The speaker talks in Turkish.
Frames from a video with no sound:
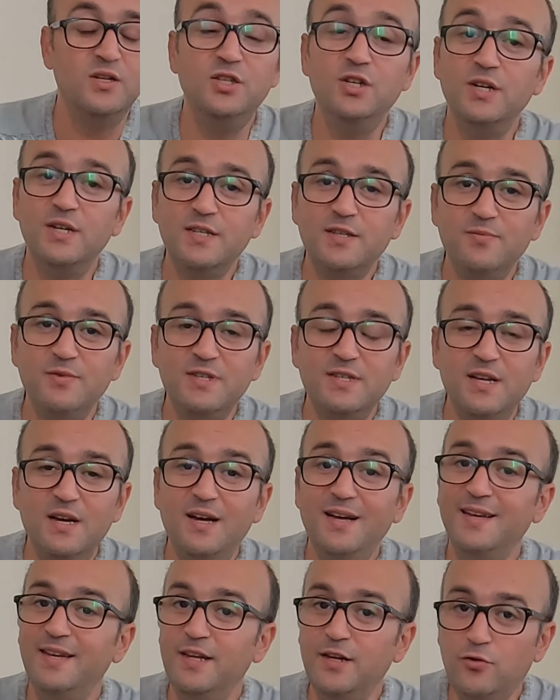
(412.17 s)

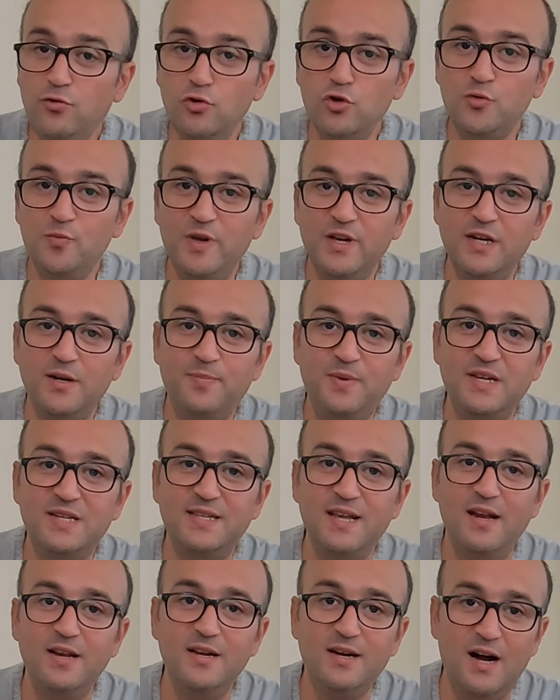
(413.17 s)
Cihazımızda 200
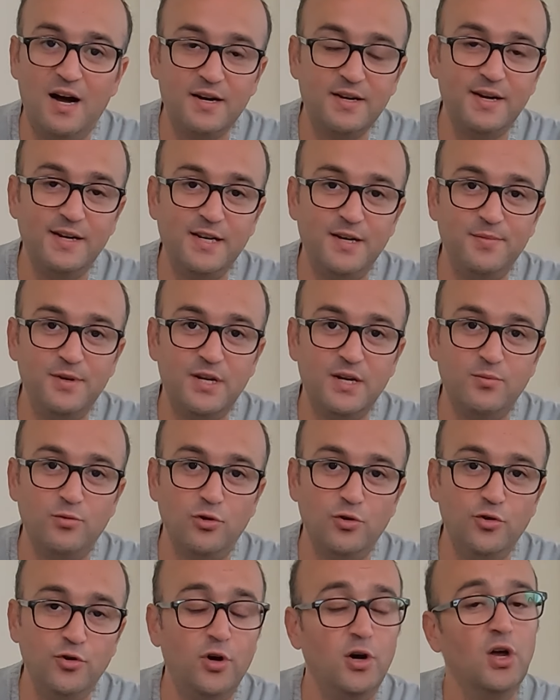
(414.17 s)
megapiksellik arka kamera
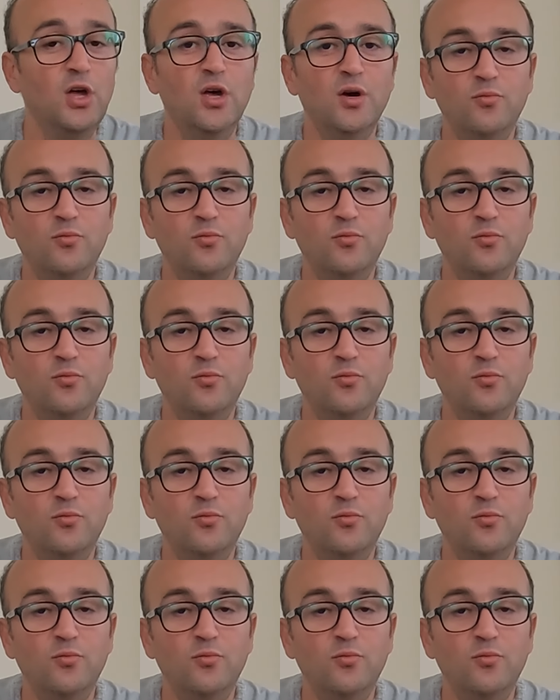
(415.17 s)
bulunuyor.